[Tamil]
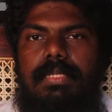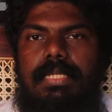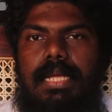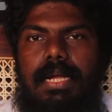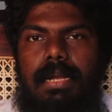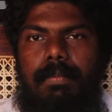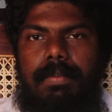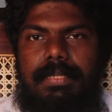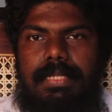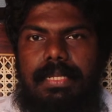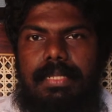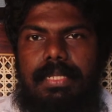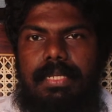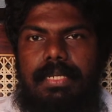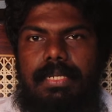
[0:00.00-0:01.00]
சங்கல்ப
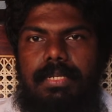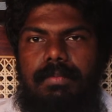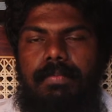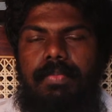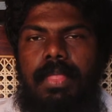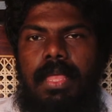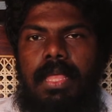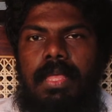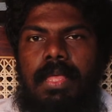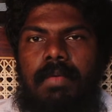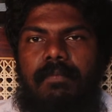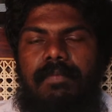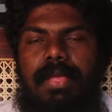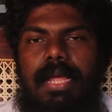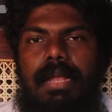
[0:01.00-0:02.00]
சக்தி என்றும்
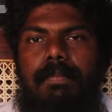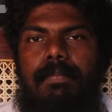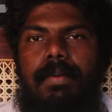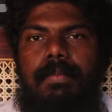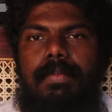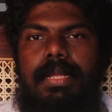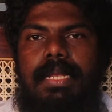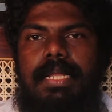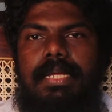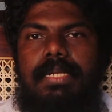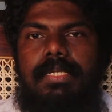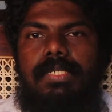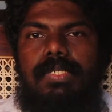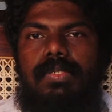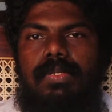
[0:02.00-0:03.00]
விகல்பம் இல்லை
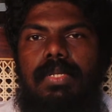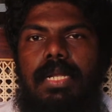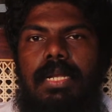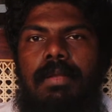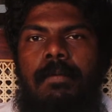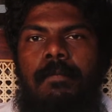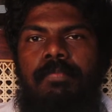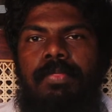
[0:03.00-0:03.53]
என்று சொன்னால்